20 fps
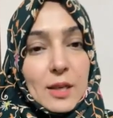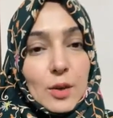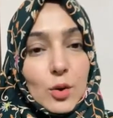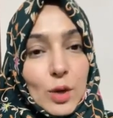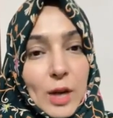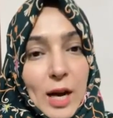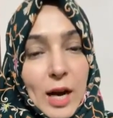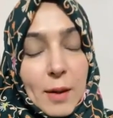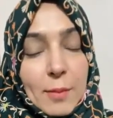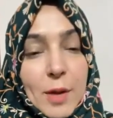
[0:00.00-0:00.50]

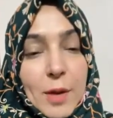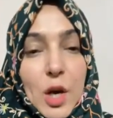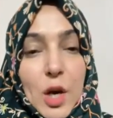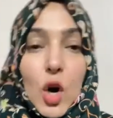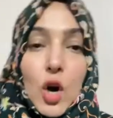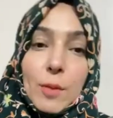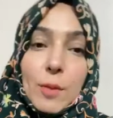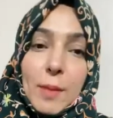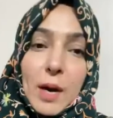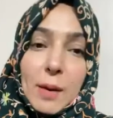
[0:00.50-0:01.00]
गुलाम है
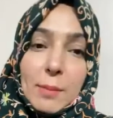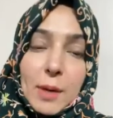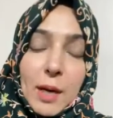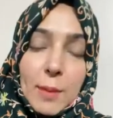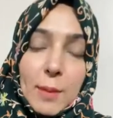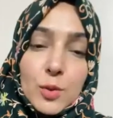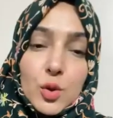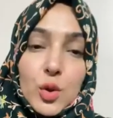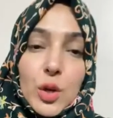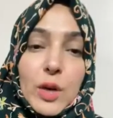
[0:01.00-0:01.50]
और माँ
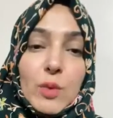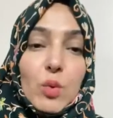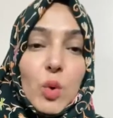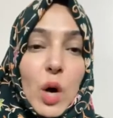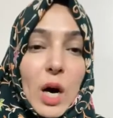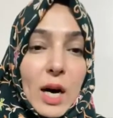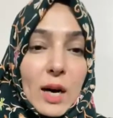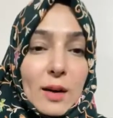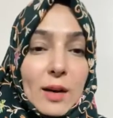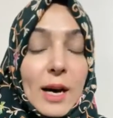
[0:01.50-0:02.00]
बाप जो है वो
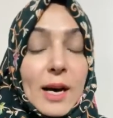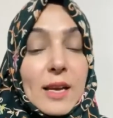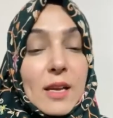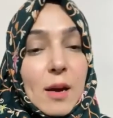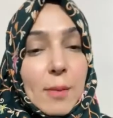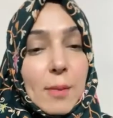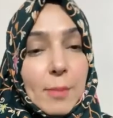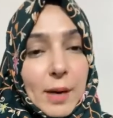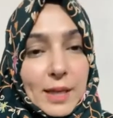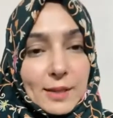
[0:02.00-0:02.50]
आका
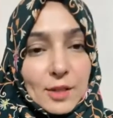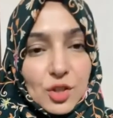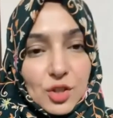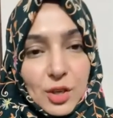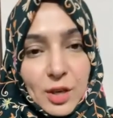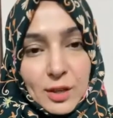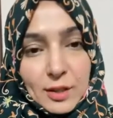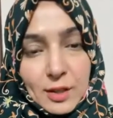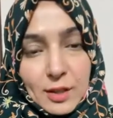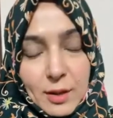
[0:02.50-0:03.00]
या
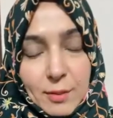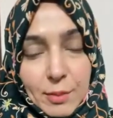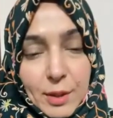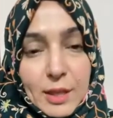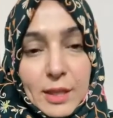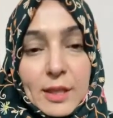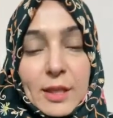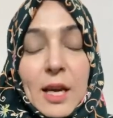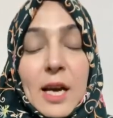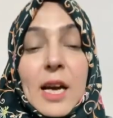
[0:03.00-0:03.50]
बादशाह की
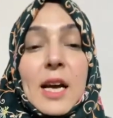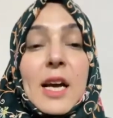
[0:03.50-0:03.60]
मानंद